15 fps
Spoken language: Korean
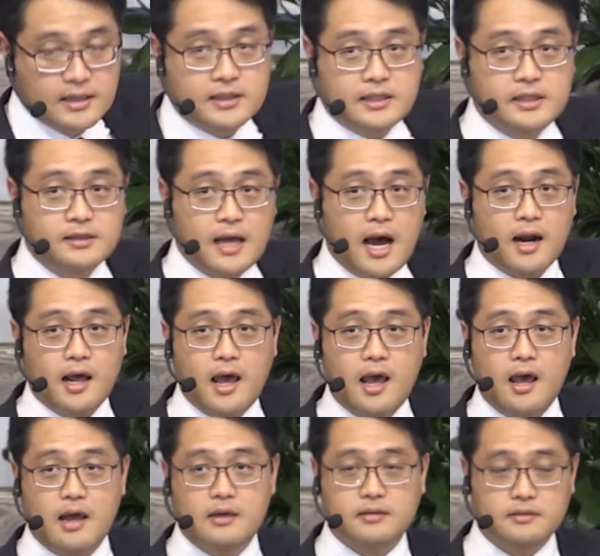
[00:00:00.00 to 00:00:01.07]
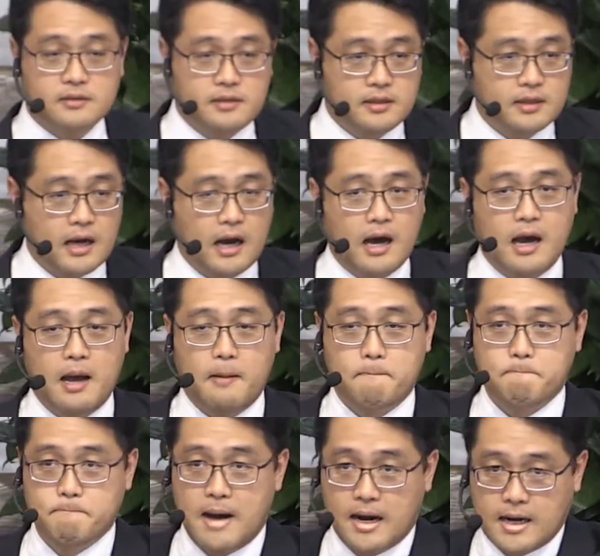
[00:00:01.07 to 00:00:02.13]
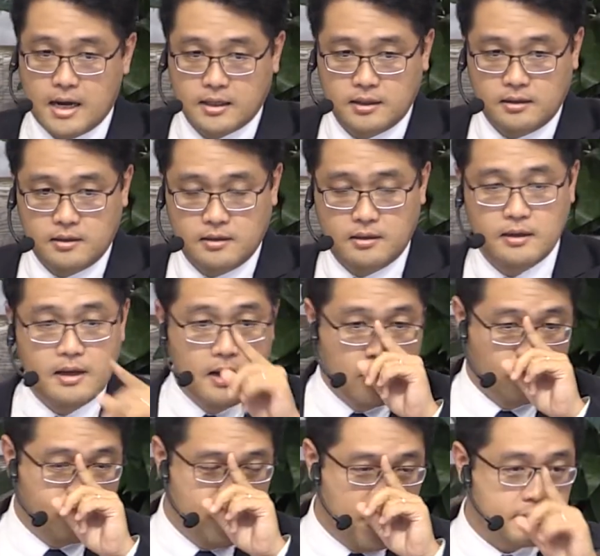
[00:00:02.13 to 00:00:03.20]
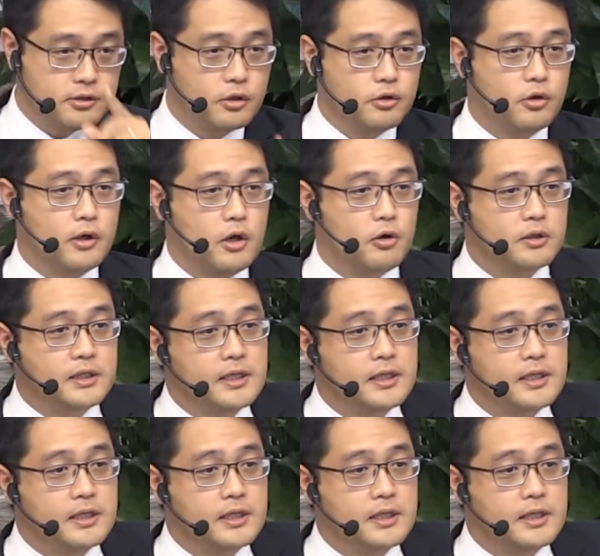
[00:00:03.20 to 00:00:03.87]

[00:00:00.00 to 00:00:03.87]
그날에 네가 말하기를 구약 성경에요.